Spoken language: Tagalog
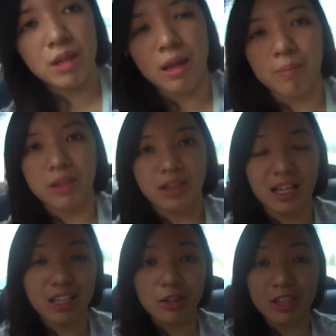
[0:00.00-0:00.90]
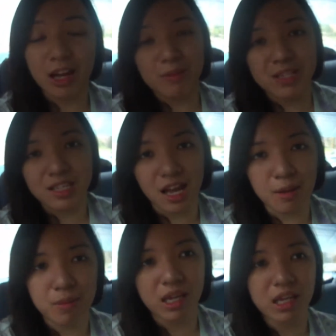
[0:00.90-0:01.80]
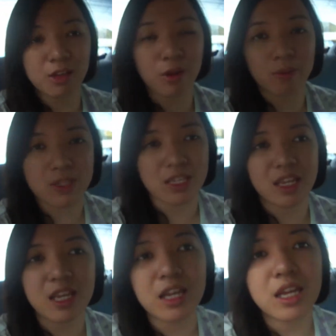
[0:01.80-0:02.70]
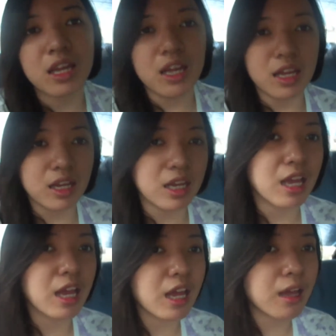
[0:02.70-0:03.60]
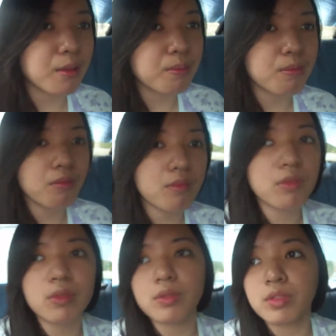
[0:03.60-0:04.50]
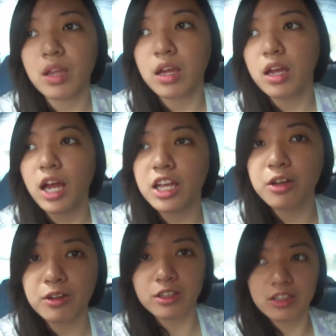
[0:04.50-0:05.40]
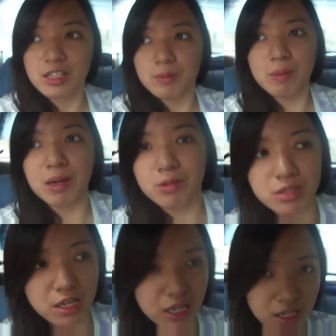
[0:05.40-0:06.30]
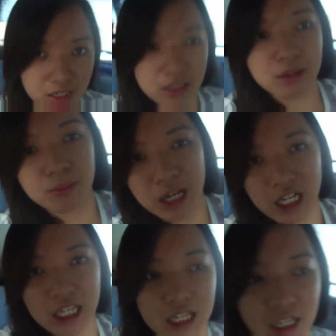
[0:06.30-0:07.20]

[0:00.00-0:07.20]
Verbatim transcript: malapit. Nandito na kami sa may UMC. Kaya, ayun. Tapos may bago silang parking